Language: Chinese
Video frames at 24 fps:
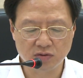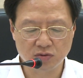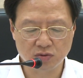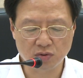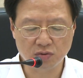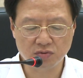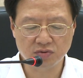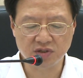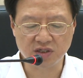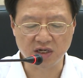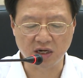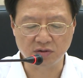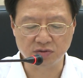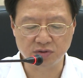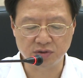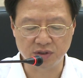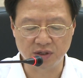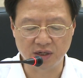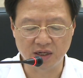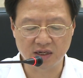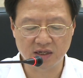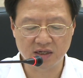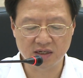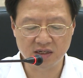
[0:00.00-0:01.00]
中小
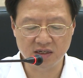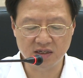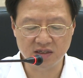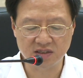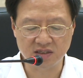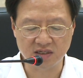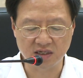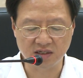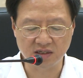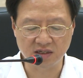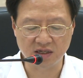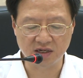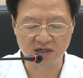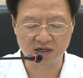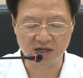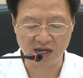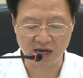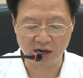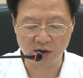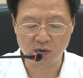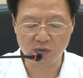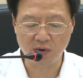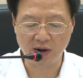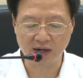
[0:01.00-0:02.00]
学课程的
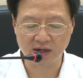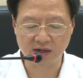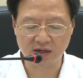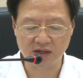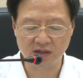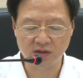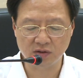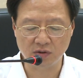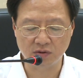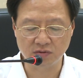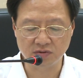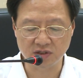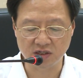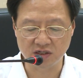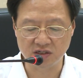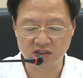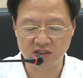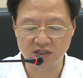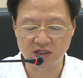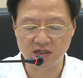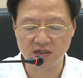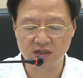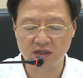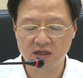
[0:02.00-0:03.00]
连贯跟同整
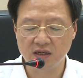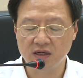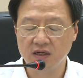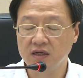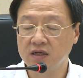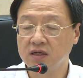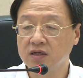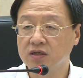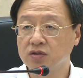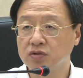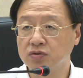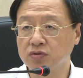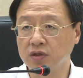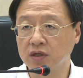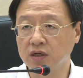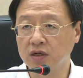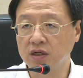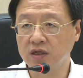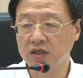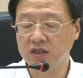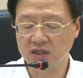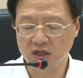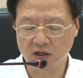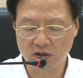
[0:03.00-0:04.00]
性，所
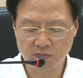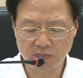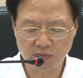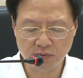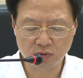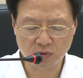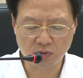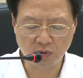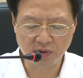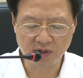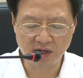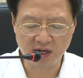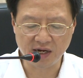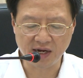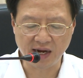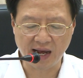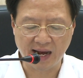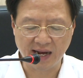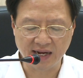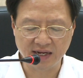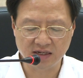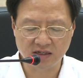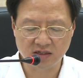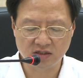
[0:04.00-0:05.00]
以教育部多年
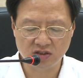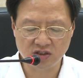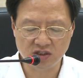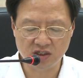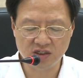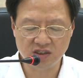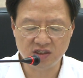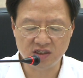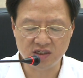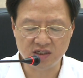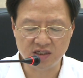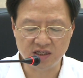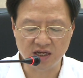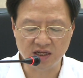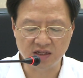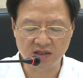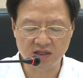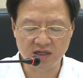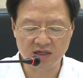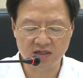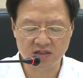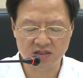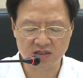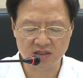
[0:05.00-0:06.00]
来积极研
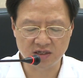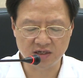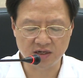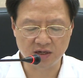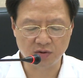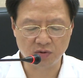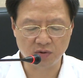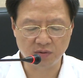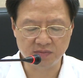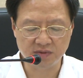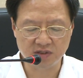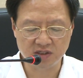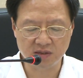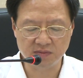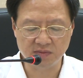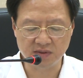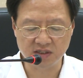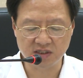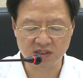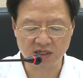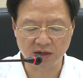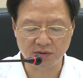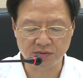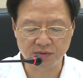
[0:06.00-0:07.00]
定十年国民基本
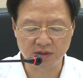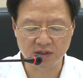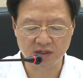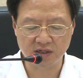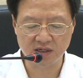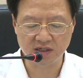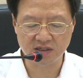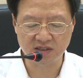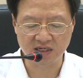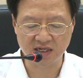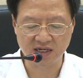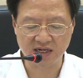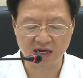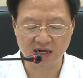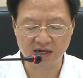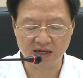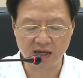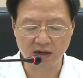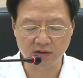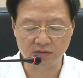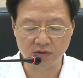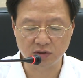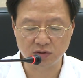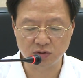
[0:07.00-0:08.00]
教育课程纲
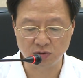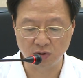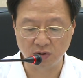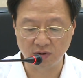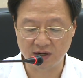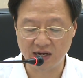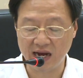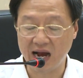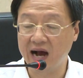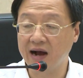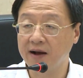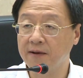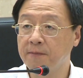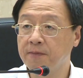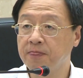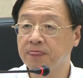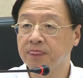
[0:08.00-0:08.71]
要的总纲，